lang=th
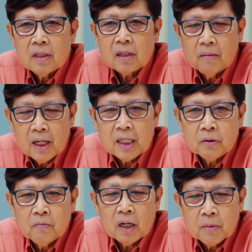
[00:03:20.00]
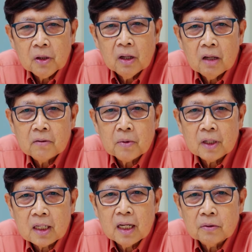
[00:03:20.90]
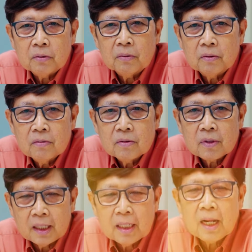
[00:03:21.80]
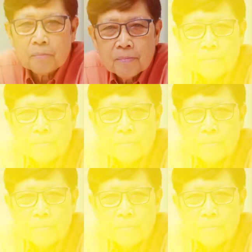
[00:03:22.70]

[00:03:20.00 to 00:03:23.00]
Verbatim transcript: สามอเลรกุมารมตุลลอฮฺบะบรักาตุสวัสดีครับ